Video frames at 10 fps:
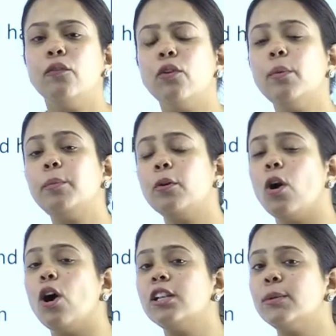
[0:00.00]
वो
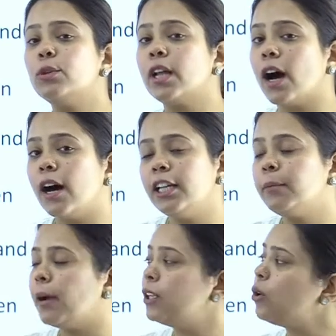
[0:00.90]
कॉल जब उठा नहीं
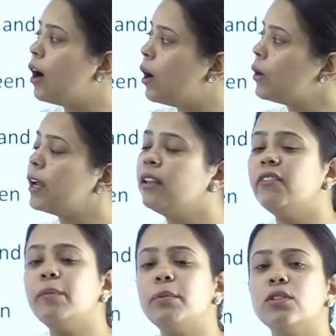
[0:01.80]
पाई तो हाउ कैन
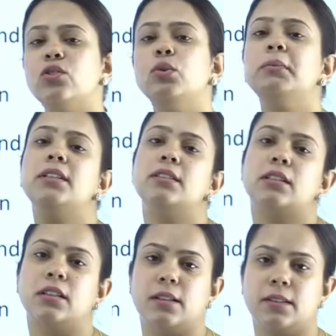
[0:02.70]
वी प्रिज्यूम दीज
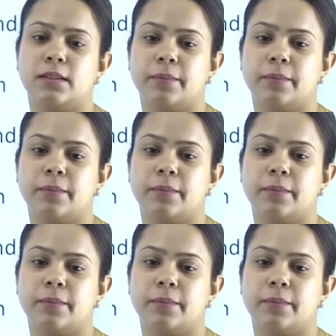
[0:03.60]
थिंग्स